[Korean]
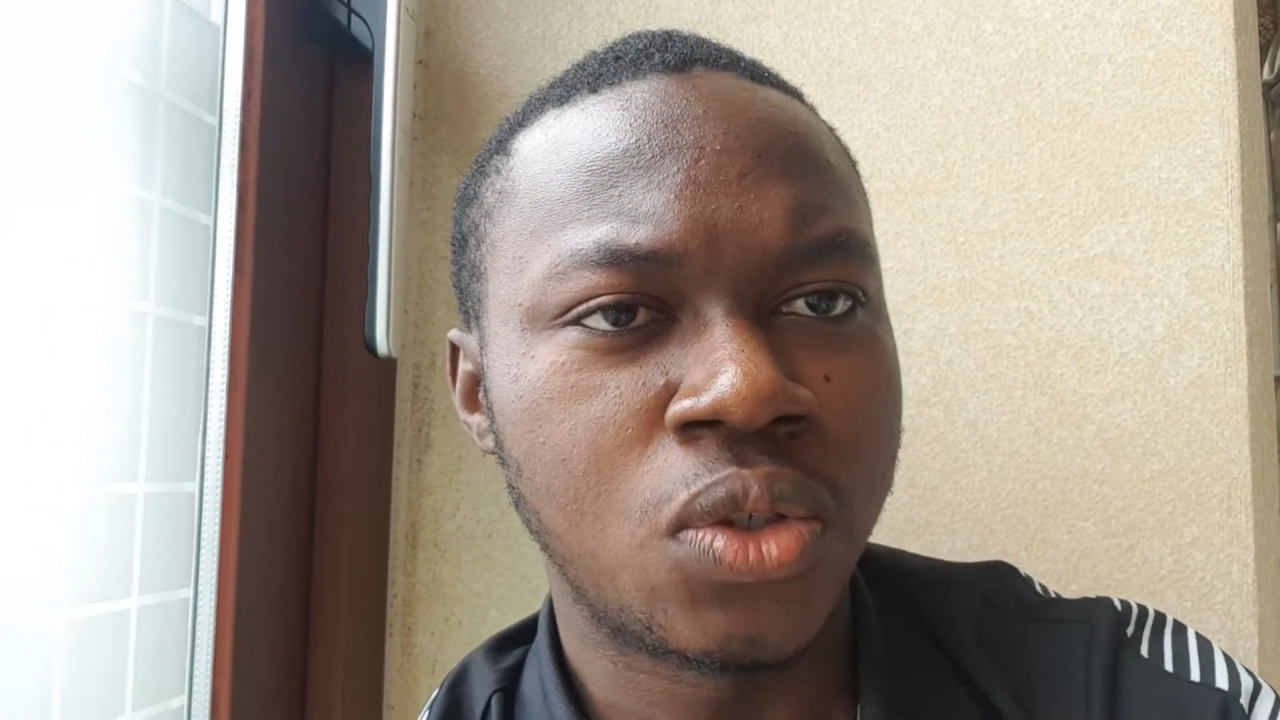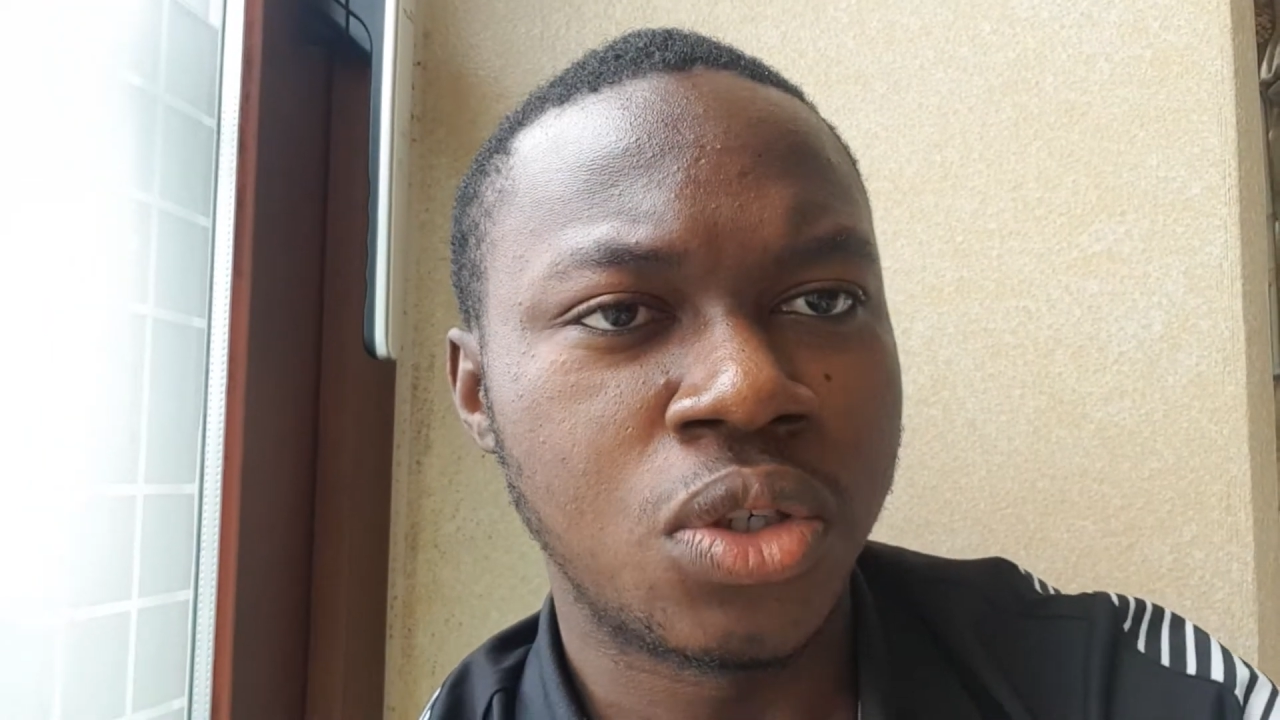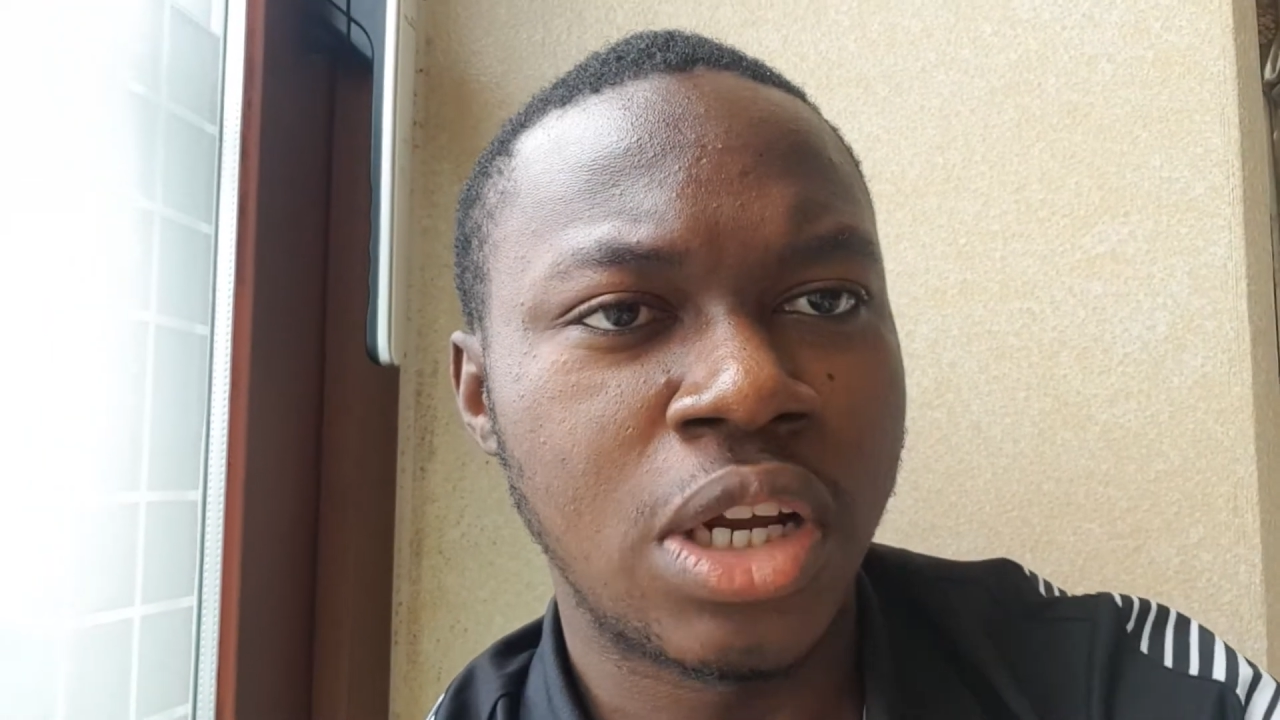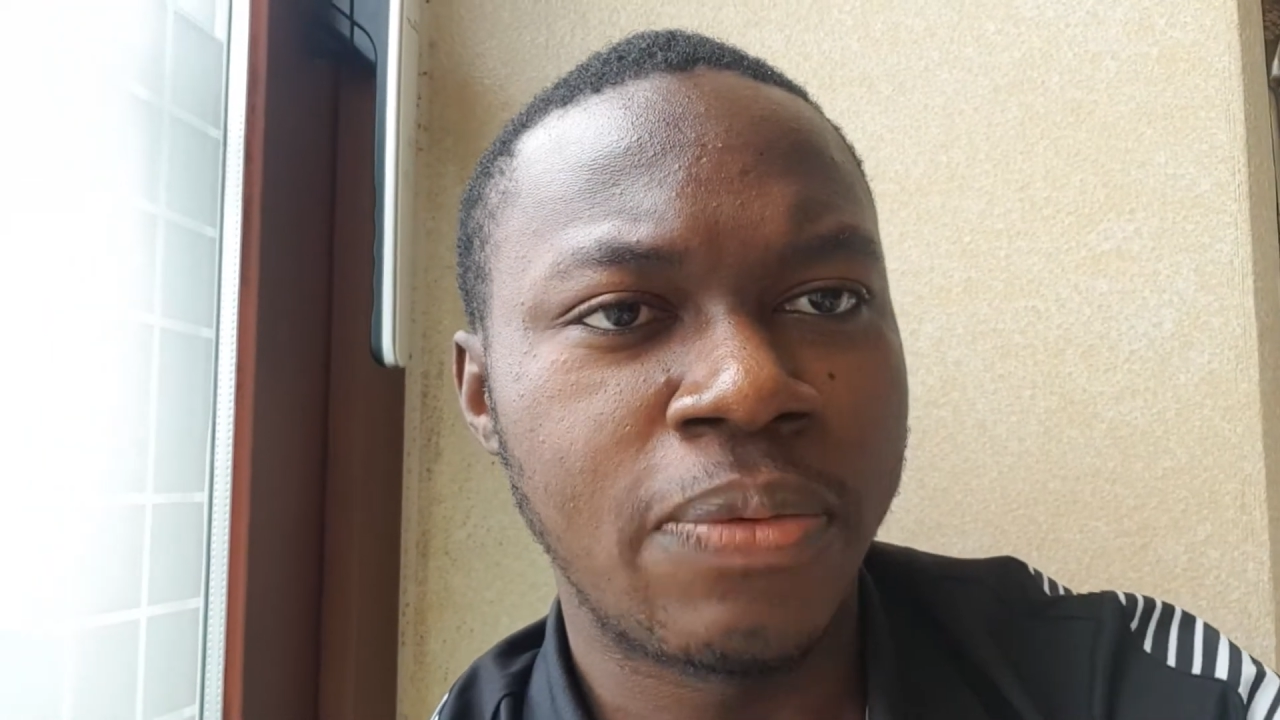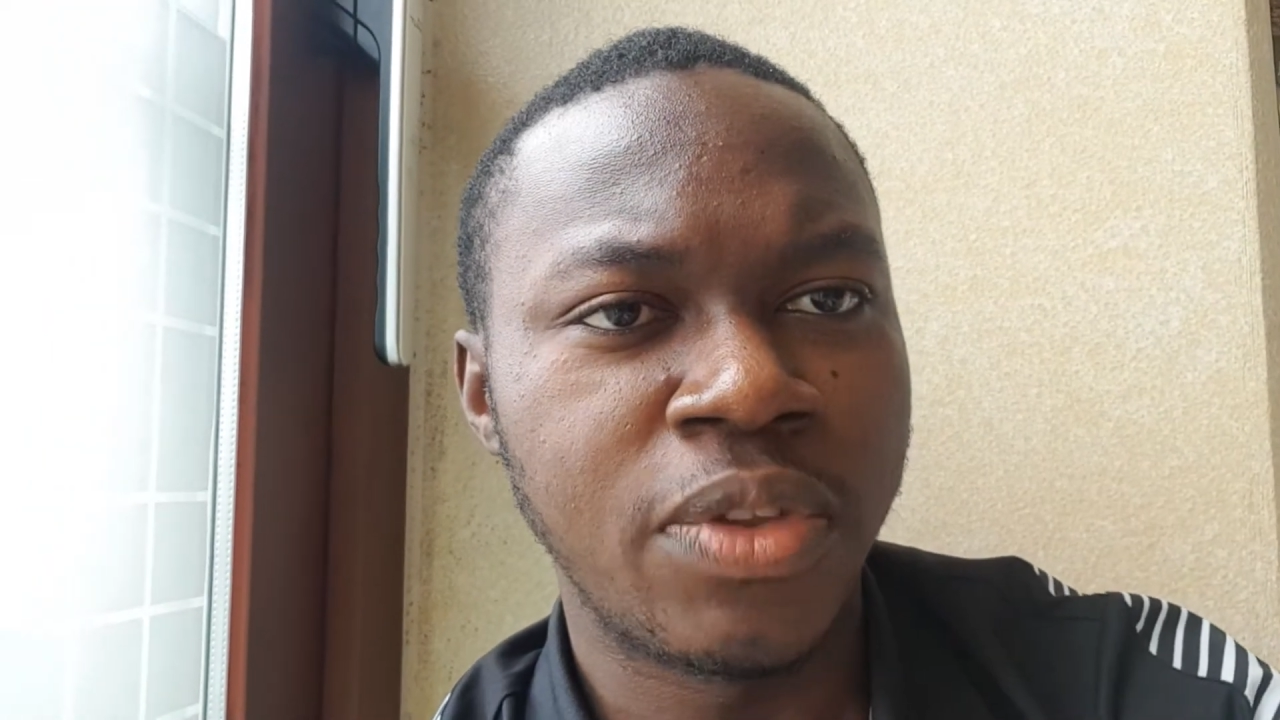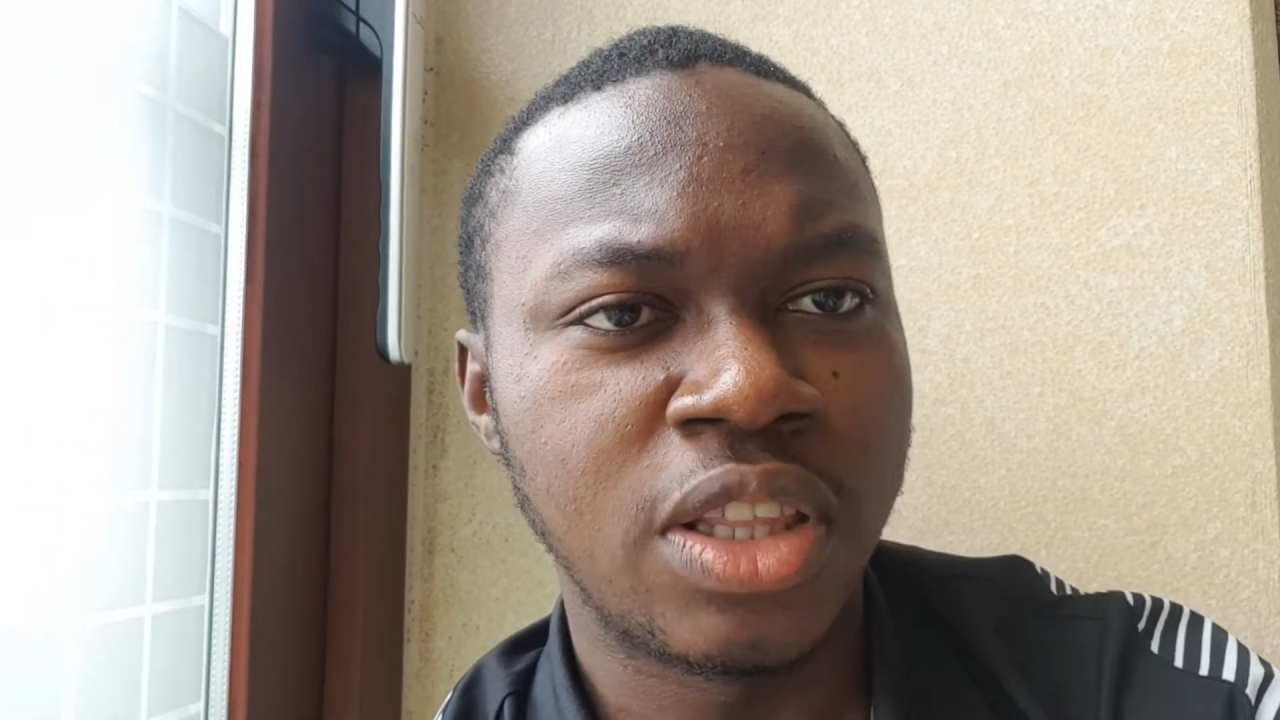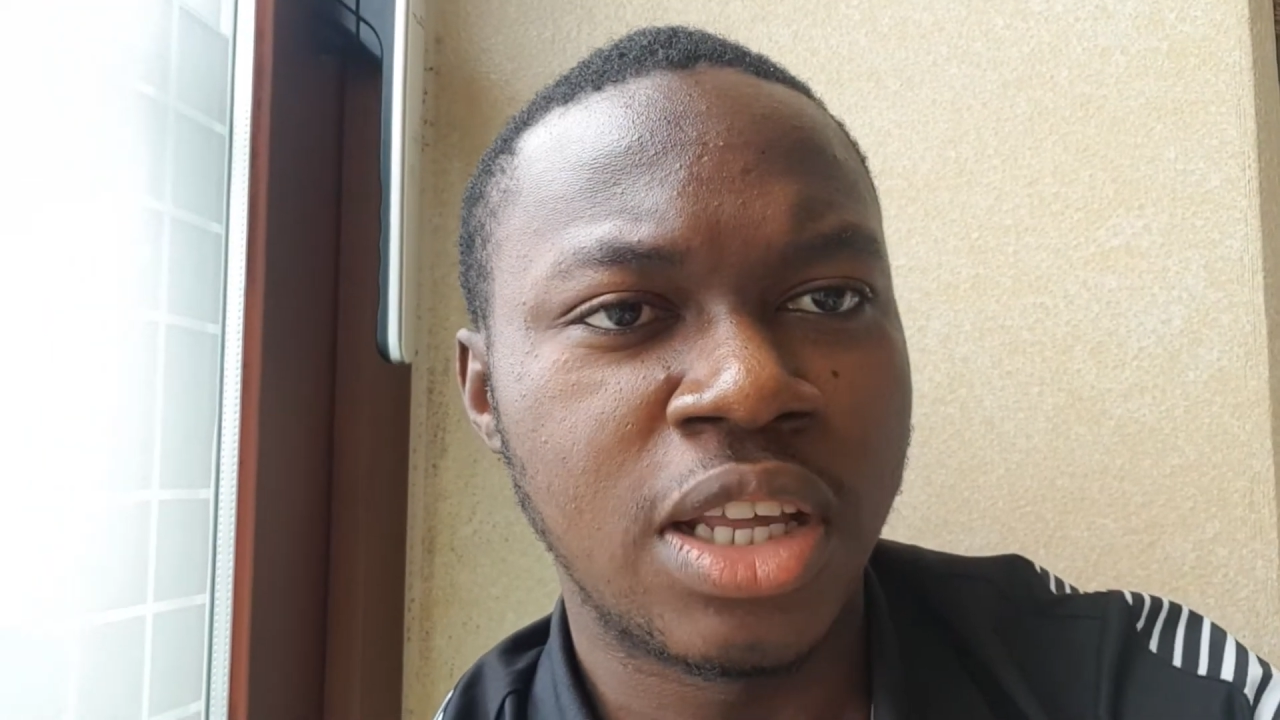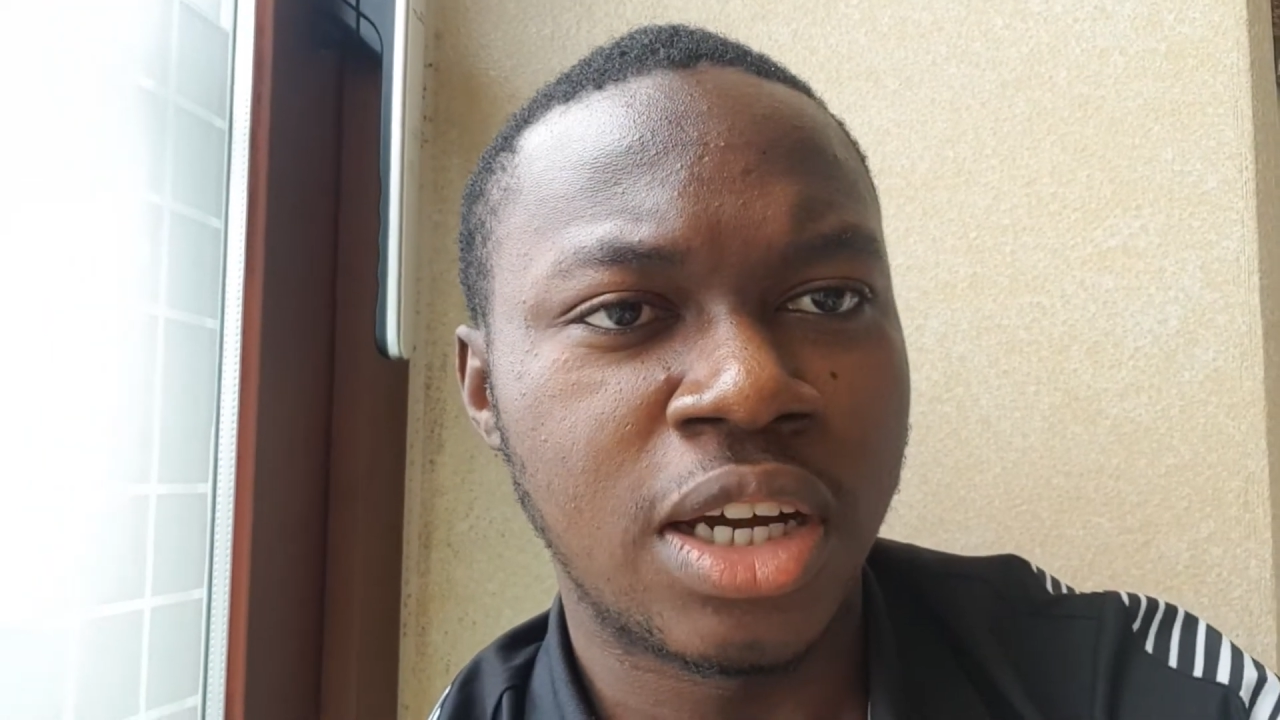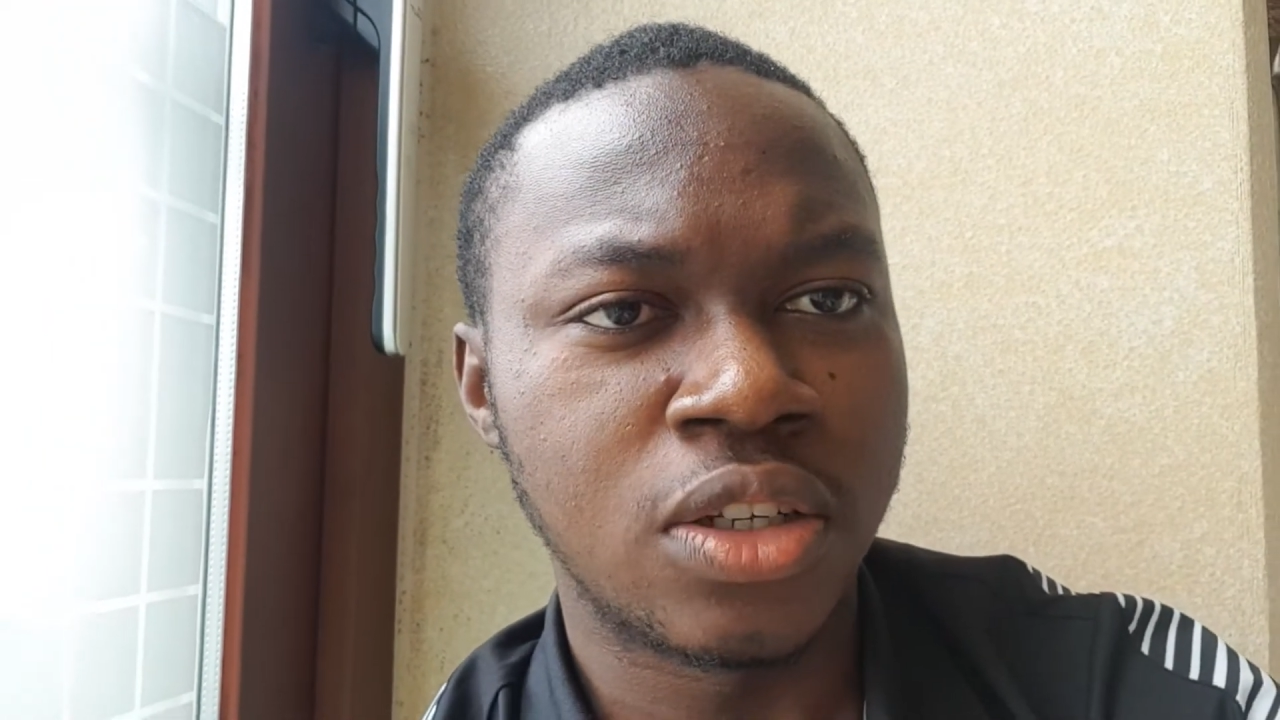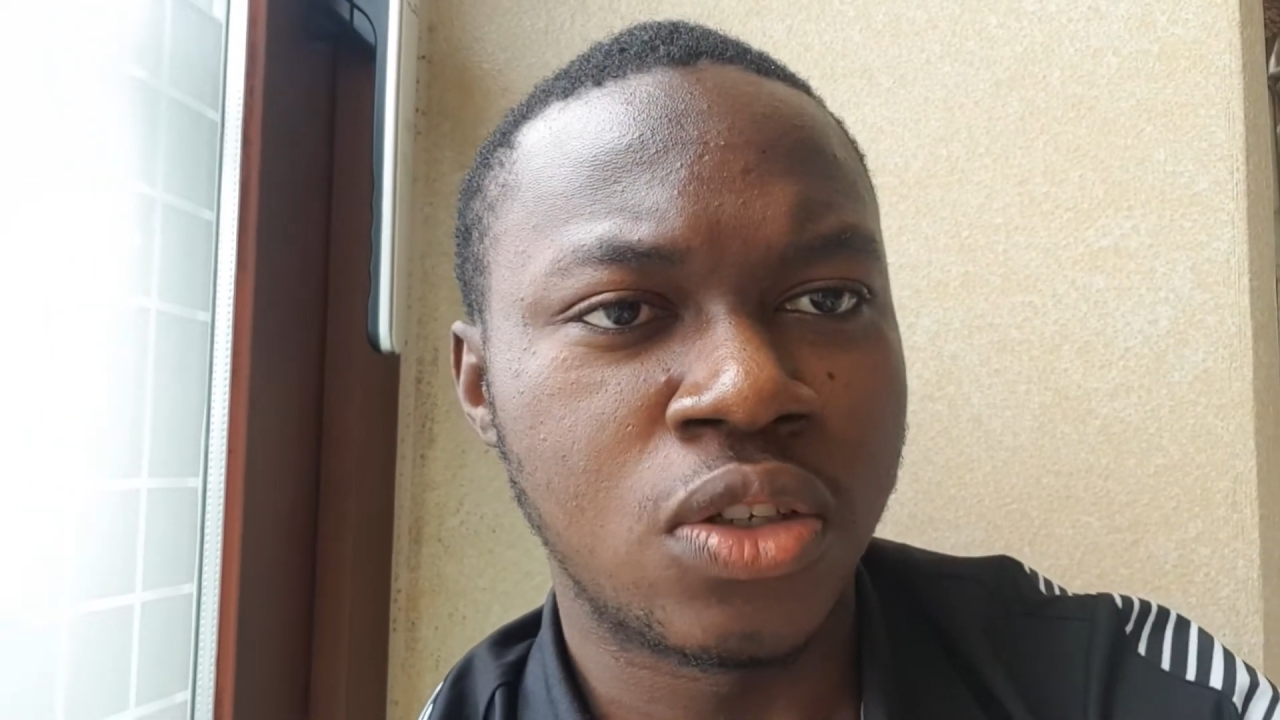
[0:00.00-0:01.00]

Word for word: 준아입니다.